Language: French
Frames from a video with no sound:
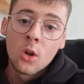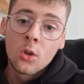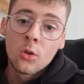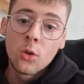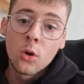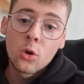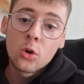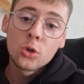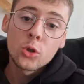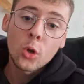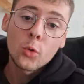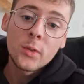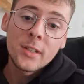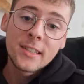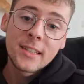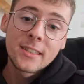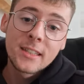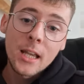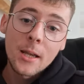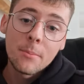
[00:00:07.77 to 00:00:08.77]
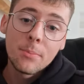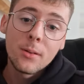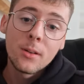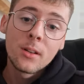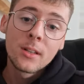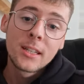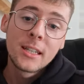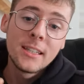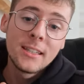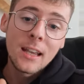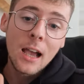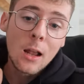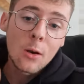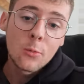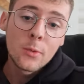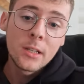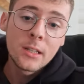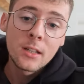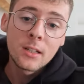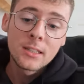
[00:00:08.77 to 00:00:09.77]
Donc aujourd'hui c'est simple, qui dit
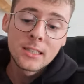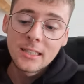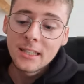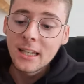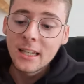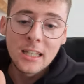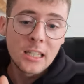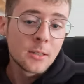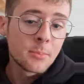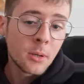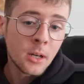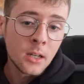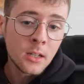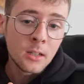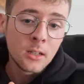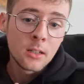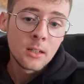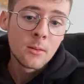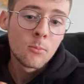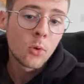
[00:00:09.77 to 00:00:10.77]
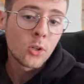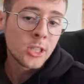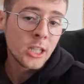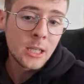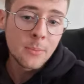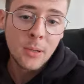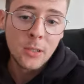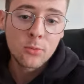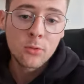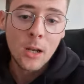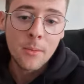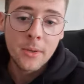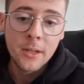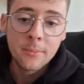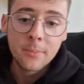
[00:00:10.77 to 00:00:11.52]
Halloween dit déguisement, moi j'en ai pas sous la main